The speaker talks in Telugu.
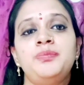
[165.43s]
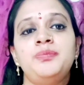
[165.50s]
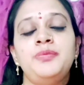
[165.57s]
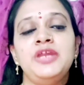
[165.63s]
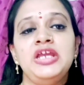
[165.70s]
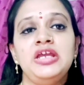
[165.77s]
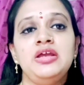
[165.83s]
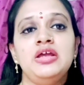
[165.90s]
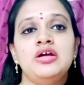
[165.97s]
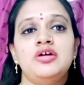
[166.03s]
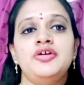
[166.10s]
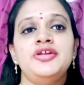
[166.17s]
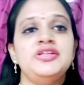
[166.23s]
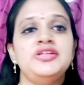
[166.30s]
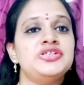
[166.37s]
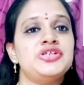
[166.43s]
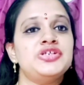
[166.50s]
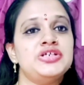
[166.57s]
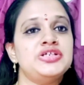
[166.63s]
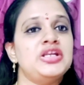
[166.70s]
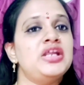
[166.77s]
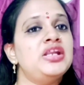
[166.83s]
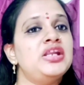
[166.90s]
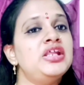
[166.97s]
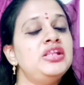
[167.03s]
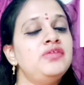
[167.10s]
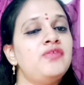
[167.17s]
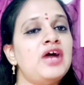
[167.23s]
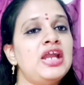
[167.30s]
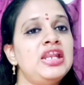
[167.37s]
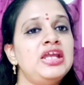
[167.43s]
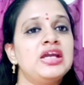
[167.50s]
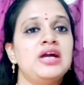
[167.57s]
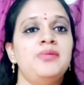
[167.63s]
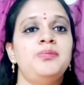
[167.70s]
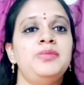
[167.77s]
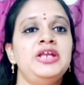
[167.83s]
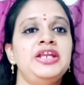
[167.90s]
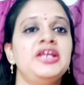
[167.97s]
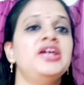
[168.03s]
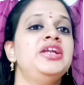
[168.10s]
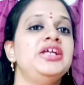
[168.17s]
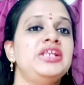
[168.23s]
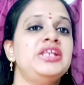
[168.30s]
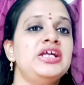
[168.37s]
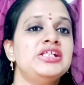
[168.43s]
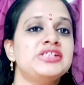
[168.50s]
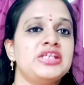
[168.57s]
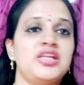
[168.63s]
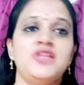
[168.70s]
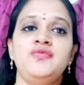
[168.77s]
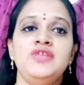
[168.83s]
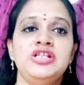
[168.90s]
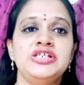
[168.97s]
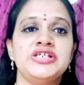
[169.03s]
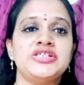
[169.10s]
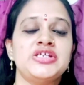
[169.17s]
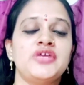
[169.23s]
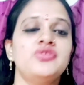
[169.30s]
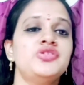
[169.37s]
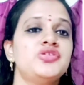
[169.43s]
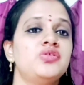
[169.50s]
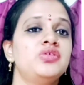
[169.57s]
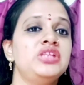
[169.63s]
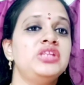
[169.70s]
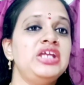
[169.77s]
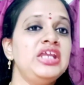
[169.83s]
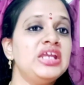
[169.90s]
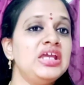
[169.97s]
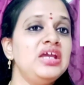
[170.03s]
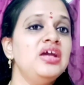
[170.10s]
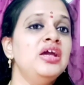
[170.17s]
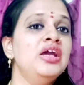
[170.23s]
ప్రీ రిజిస్ట్రేషన్ అన్నది వాళ్ళే కంప్లీట్గా డీటెయిల్స్ అన్నది ఫిల్ చేస్తారు సో దీనికి